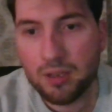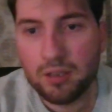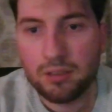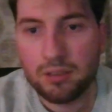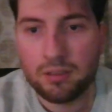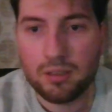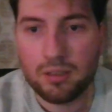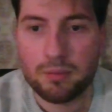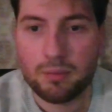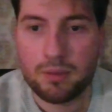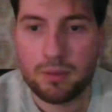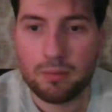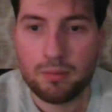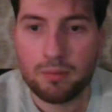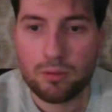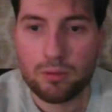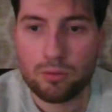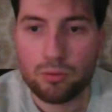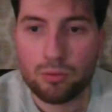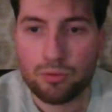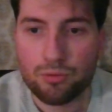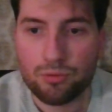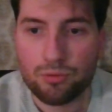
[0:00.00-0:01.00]
Depremler
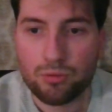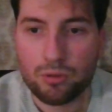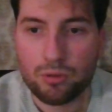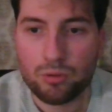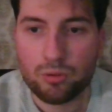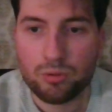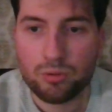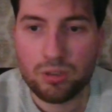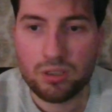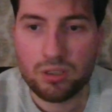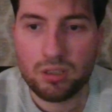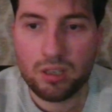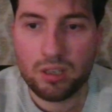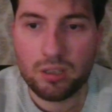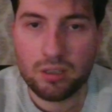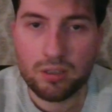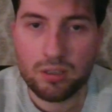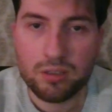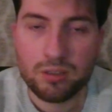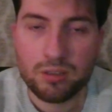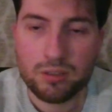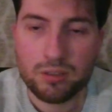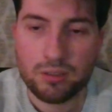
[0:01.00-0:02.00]
sonucunda Türkiye'de en
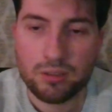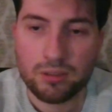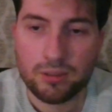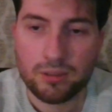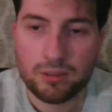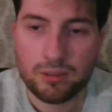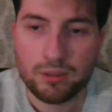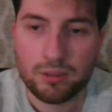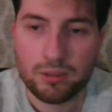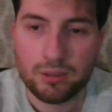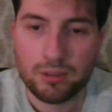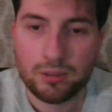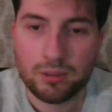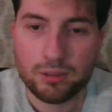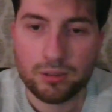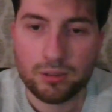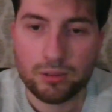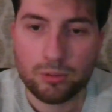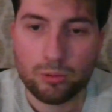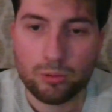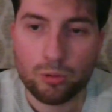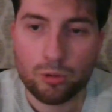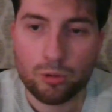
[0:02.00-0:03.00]
az e,
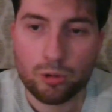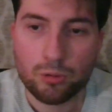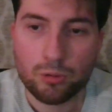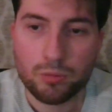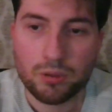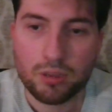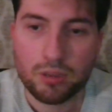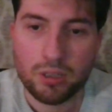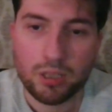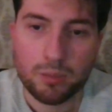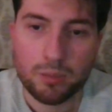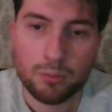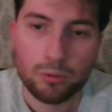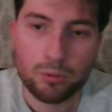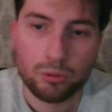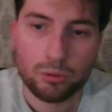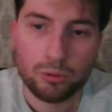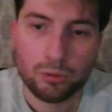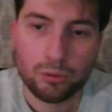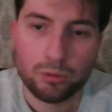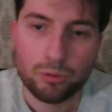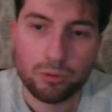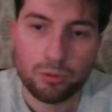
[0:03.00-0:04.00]
9 bin kayıp
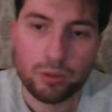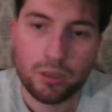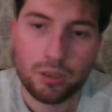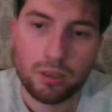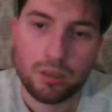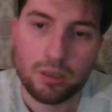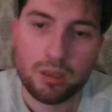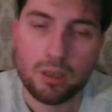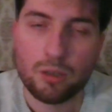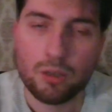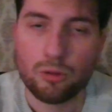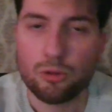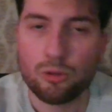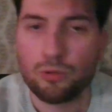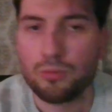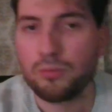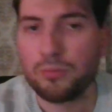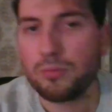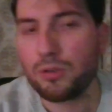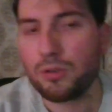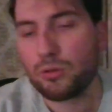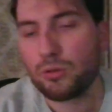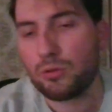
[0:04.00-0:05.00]
olduğu, Suriye'de de
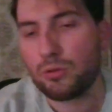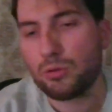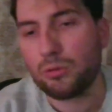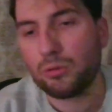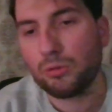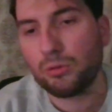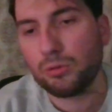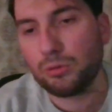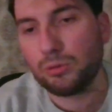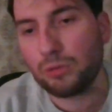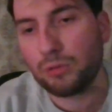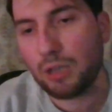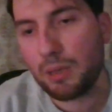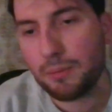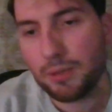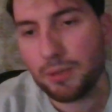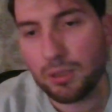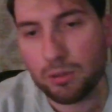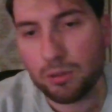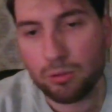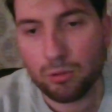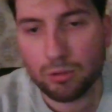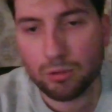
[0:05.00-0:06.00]
3500 olduğu tahmin
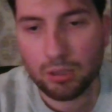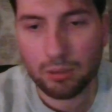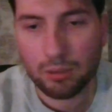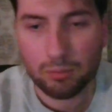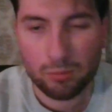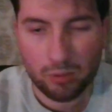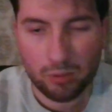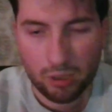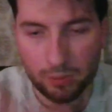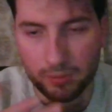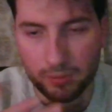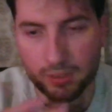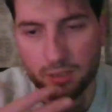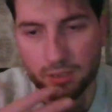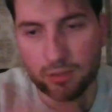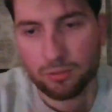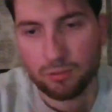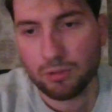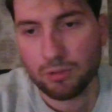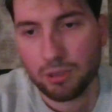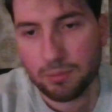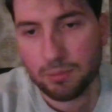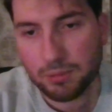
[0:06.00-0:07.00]
ediliyor. Tabi bu haber
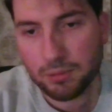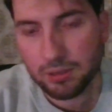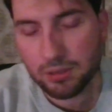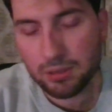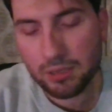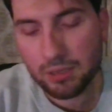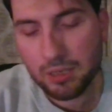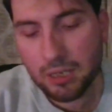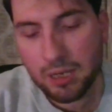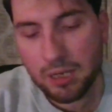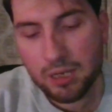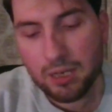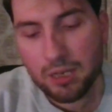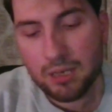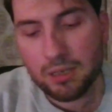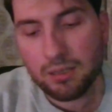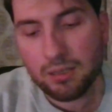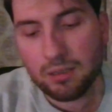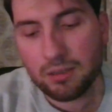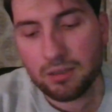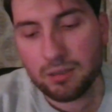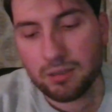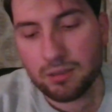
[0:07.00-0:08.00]
eski olabilir.
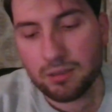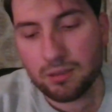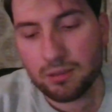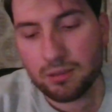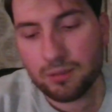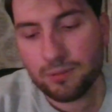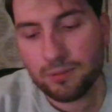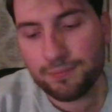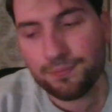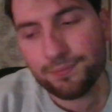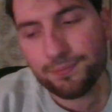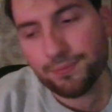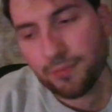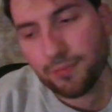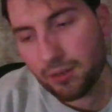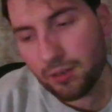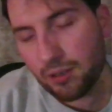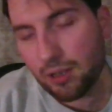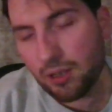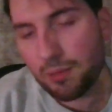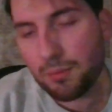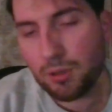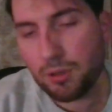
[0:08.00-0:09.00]
E,
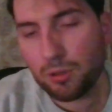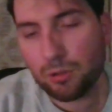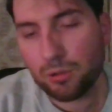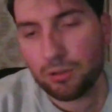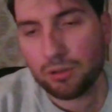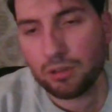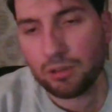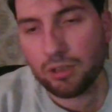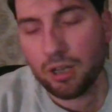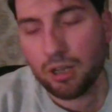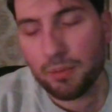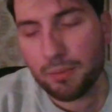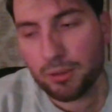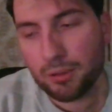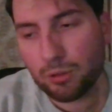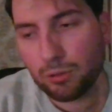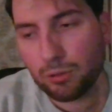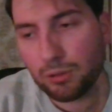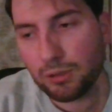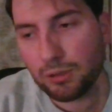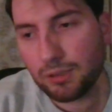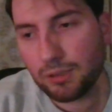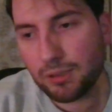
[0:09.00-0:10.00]
rahmet, rahmetli
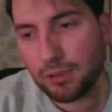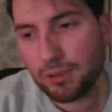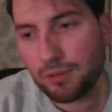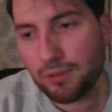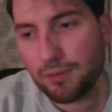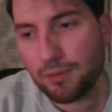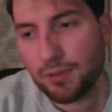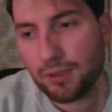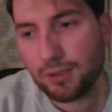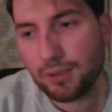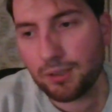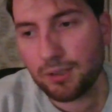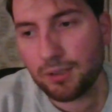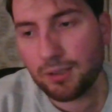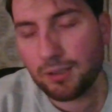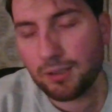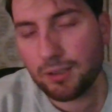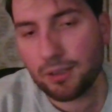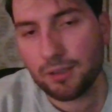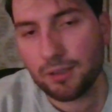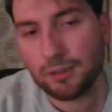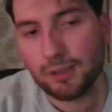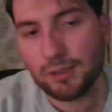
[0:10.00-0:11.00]
olanlara, vefat
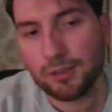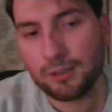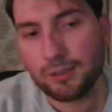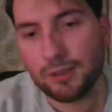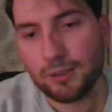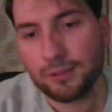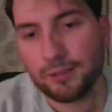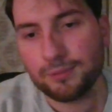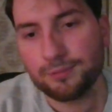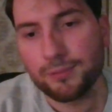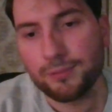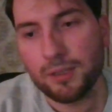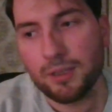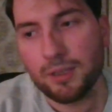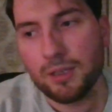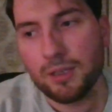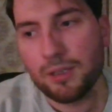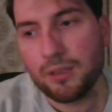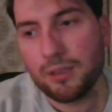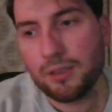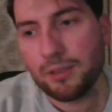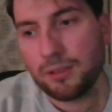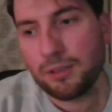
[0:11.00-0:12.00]
edenlere Allah'tan
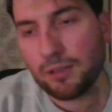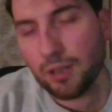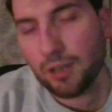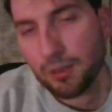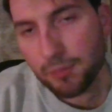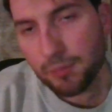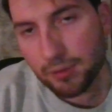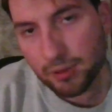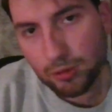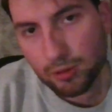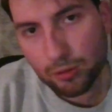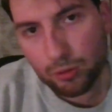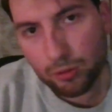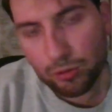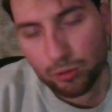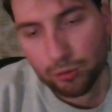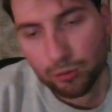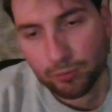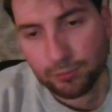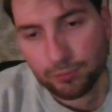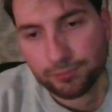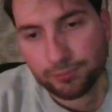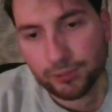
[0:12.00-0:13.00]
rahmet
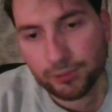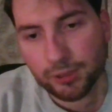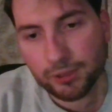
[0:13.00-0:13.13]
diliyorum.